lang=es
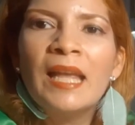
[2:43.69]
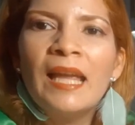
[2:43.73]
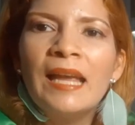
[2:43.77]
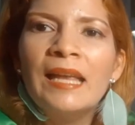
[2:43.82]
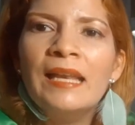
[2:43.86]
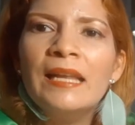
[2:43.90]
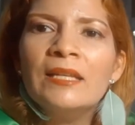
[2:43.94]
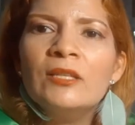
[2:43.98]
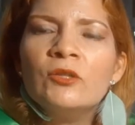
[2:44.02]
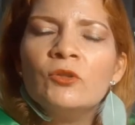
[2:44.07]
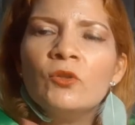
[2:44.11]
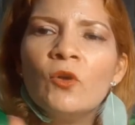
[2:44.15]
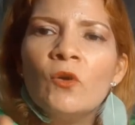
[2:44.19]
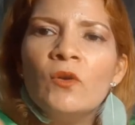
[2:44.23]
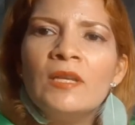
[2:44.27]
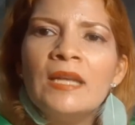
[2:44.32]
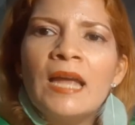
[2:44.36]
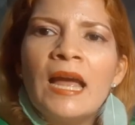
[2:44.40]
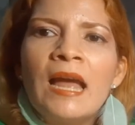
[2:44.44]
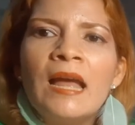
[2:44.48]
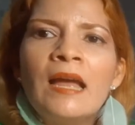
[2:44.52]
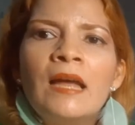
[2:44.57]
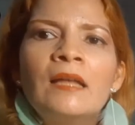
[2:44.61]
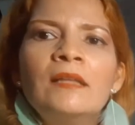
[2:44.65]
Es la
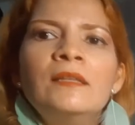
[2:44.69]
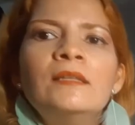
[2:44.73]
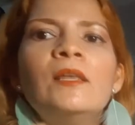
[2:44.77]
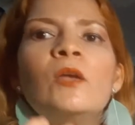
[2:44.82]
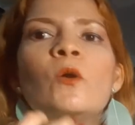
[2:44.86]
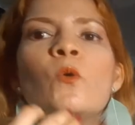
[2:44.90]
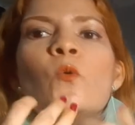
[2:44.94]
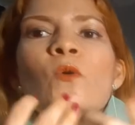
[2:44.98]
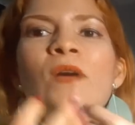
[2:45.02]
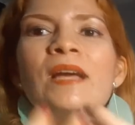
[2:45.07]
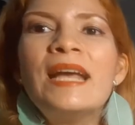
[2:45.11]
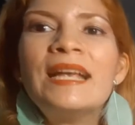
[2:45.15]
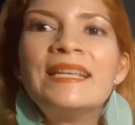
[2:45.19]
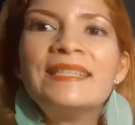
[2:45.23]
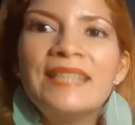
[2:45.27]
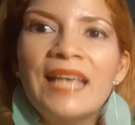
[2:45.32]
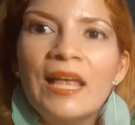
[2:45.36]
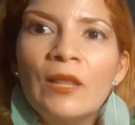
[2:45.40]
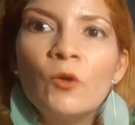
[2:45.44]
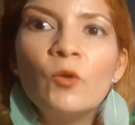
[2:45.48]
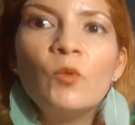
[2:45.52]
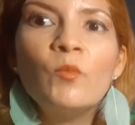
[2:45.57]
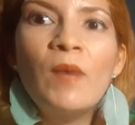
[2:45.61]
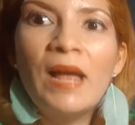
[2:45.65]
historia de un
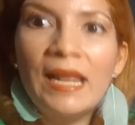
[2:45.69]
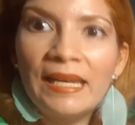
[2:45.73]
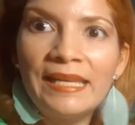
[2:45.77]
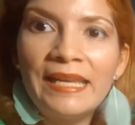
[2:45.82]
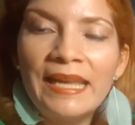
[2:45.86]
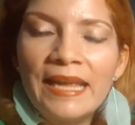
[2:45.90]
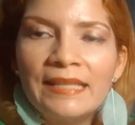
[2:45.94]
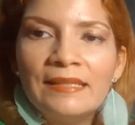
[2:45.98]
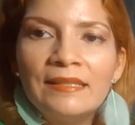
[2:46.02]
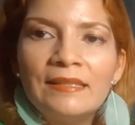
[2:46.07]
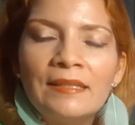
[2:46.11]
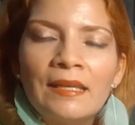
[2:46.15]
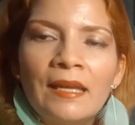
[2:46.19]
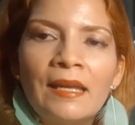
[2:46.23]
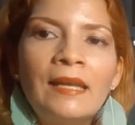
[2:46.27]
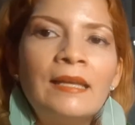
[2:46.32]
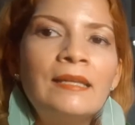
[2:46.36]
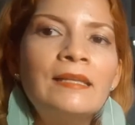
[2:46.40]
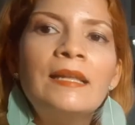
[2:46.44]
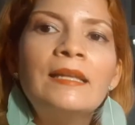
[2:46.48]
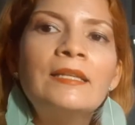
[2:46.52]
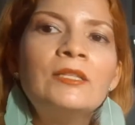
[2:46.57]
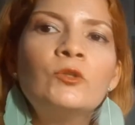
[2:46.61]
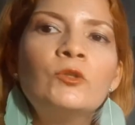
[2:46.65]
cazador valiente,
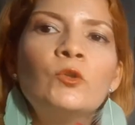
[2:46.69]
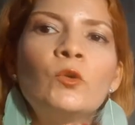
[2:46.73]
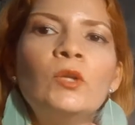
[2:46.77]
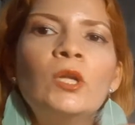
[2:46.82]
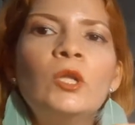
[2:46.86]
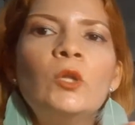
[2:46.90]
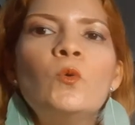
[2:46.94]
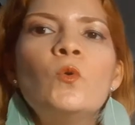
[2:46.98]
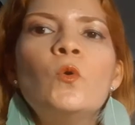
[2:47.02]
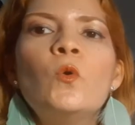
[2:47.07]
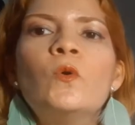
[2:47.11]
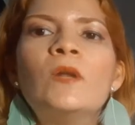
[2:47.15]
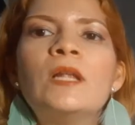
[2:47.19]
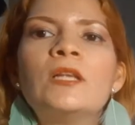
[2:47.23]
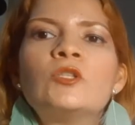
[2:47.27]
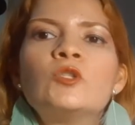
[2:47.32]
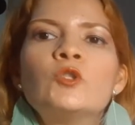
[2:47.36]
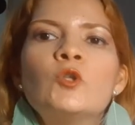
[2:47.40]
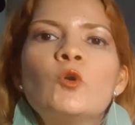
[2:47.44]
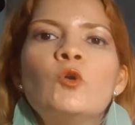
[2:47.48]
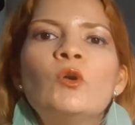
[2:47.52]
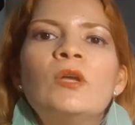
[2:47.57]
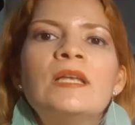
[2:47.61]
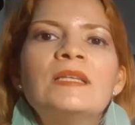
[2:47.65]
es la historia de un
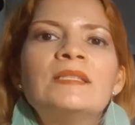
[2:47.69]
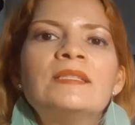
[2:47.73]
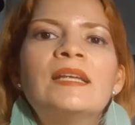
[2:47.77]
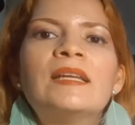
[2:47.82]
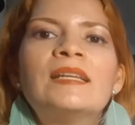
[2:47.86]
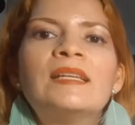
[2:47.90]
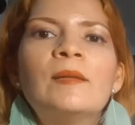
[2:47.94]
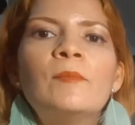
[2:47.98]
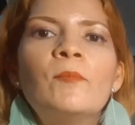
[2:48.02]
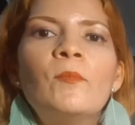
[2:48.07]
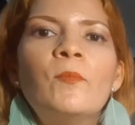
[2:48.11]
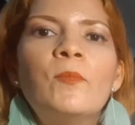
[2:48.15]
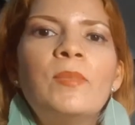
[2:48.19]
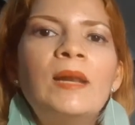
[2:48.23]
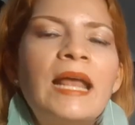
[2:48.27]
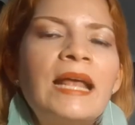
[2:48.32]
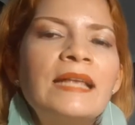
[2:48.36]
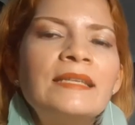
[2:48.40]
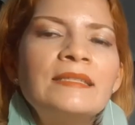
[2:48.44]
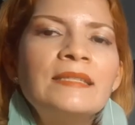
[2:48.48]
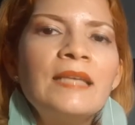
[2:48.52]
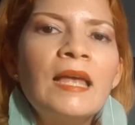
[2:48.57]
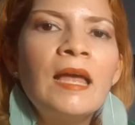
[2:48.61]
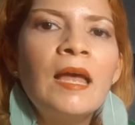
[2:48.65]
corazón que se
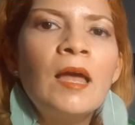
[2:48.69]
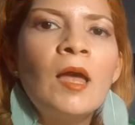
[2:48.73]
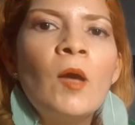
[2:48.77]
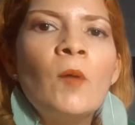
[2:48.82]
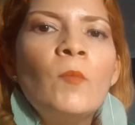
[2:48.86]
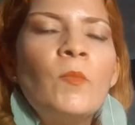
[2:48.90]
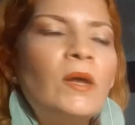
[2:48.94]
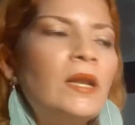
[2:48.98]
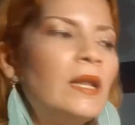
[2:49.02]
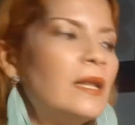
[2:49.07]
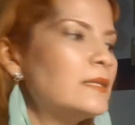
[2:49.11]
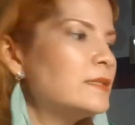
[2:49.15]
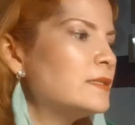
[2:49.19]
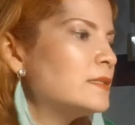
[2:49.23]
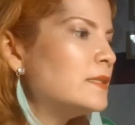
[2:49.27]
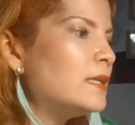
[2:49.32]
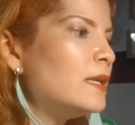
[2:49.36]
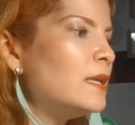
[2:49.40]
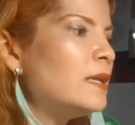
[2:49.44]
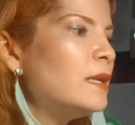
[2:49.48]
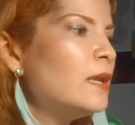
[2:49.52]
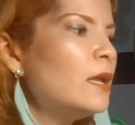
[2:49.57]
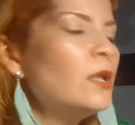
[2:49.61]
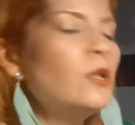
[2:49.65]
reemplaza para
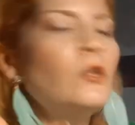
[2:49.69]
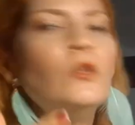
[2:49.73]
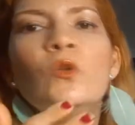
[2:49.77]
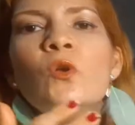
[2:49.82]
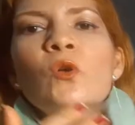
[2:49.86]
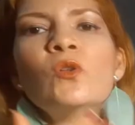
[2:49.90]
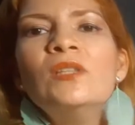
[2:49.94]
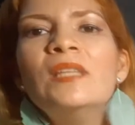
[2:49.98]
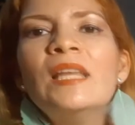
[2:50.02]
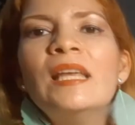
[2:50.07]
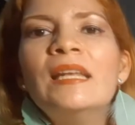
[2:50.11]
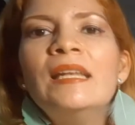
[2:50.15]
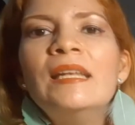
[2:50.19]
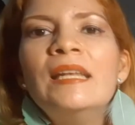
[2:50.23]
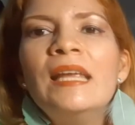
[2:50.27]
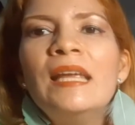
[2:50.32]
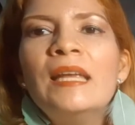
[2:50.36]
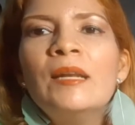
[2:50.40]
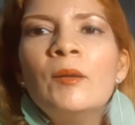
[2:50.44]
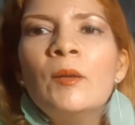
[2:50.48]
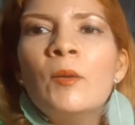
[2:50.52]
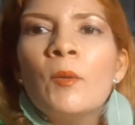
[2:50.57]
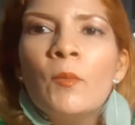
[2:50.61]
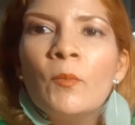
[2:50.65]
así no
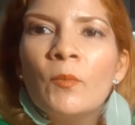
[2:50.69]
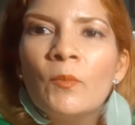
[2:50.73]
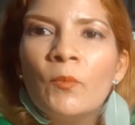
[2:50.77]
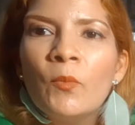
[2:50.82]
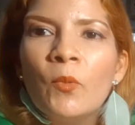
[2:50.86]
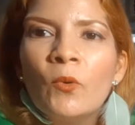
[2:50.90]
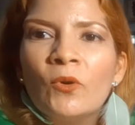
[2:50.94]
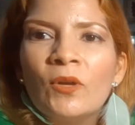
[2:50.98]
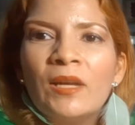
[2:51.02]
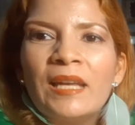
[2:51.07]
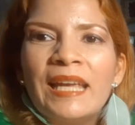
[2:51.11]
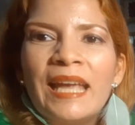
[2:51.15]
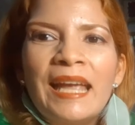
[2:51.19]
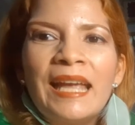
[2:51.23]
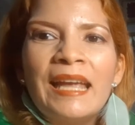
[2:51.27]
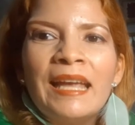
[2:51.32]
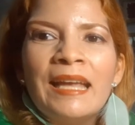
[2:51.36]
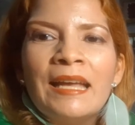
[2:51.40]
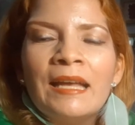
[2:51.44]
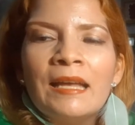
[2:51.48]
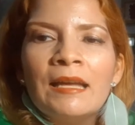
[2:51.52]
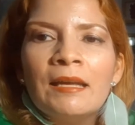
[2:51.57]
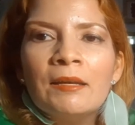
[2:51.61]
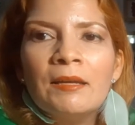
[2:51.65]
tener por
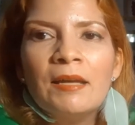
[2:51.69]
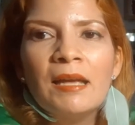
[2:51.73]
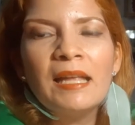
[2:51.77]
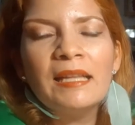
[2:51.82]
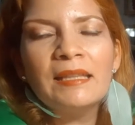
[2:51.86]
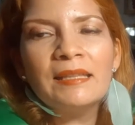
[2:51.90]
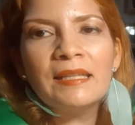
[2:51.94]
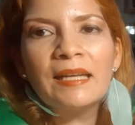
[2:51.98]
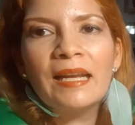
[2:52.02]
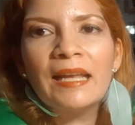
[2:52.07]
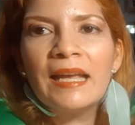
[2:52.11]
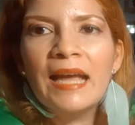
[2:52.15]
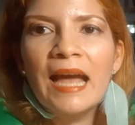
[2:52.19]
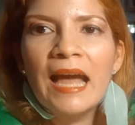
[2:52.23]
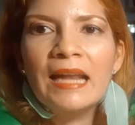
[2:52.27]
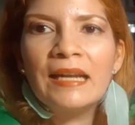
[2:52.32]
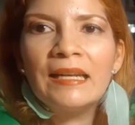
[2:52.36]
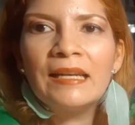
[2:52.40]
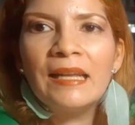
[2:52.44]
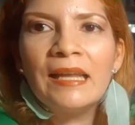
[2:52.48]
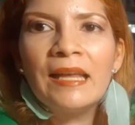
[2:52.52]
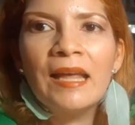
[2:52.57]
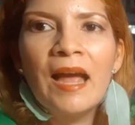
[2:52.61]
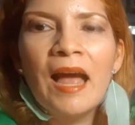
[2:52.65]
qué
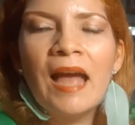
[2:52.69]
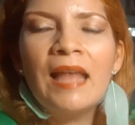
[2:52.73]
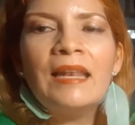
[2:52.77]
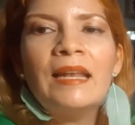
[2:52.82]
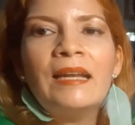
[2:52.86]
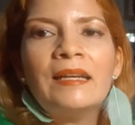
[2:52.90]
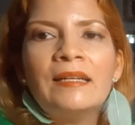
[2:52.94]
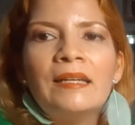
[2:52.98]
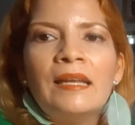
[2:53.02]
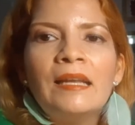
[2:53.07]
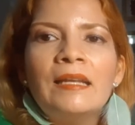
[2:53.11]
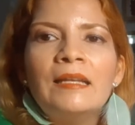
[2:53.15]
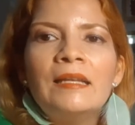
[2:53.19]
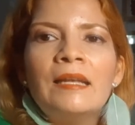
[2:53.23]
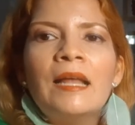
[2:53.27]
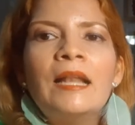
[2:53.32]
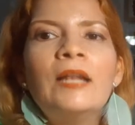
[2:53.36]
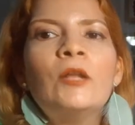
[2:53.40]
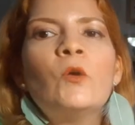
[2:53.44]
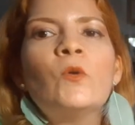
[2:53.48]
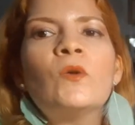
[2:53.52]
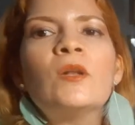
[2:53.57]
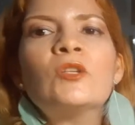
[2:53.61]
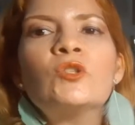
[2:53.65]
entregarle a la reina
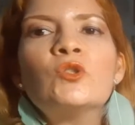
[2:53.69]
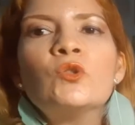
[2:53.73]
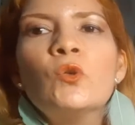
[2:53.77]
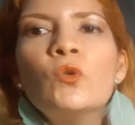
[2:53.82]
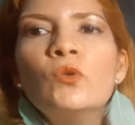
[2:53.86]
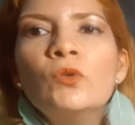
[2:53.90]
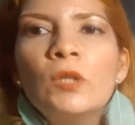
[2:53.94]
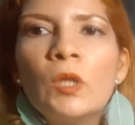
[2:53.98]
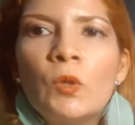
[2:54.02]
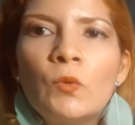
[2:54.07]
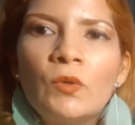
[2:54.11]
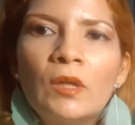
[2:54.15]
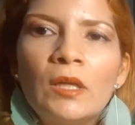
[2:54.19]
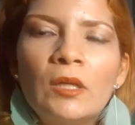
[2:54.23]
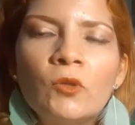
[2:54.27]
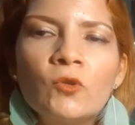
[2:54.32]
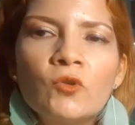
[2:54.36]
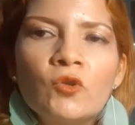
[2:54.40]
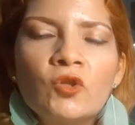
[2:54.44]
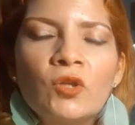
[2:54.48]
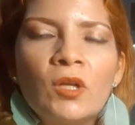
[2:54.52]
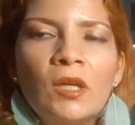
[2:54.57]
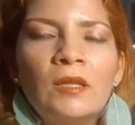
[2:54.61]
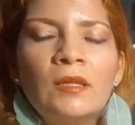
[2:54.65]
el corazón de una
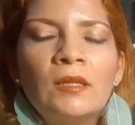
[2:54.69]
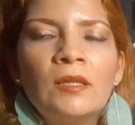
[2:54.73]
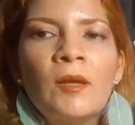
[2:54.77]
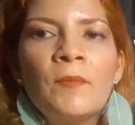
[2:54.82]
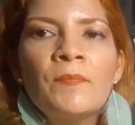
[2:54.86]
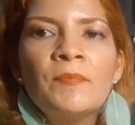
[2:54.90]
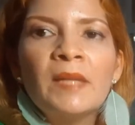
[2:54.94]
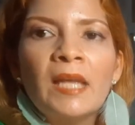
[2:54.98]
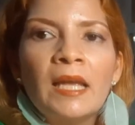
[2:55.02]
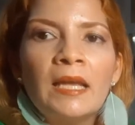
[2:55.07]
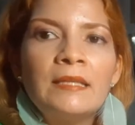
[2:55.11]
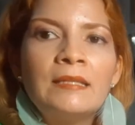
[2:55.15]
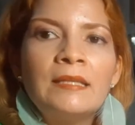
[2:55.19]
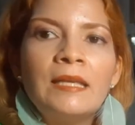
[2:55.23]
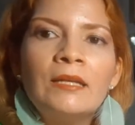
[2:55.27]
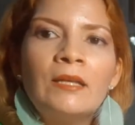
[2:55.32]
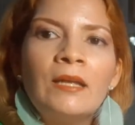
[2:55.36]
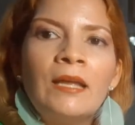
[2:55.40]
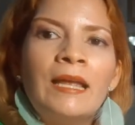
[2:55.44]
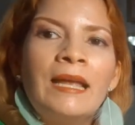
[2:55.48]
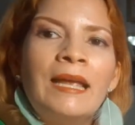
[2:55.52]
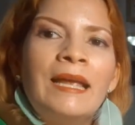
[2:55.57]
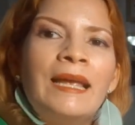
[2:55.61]
inocente. Es el